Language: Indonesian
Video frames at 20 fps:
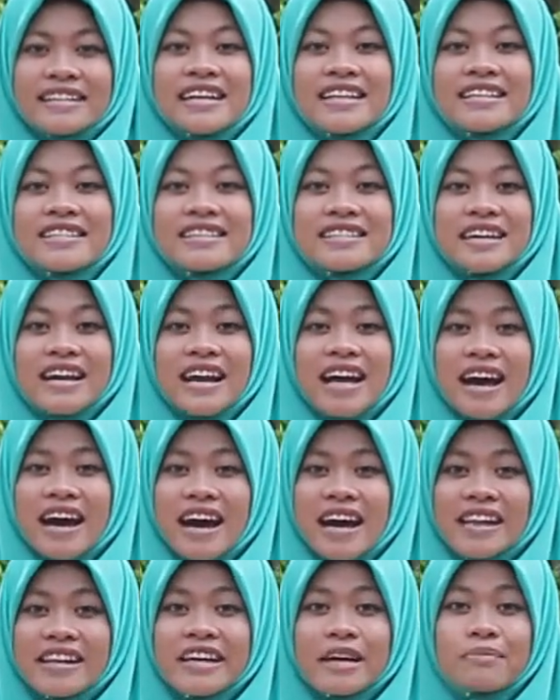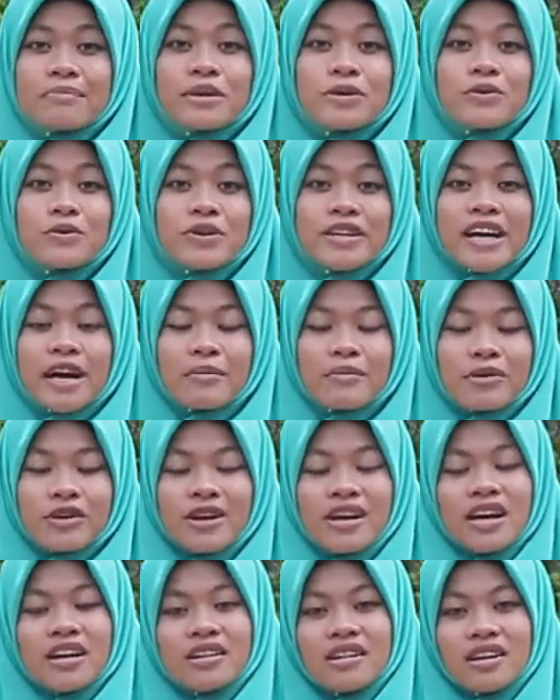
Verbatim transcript: dari segala hal yang mengundang murka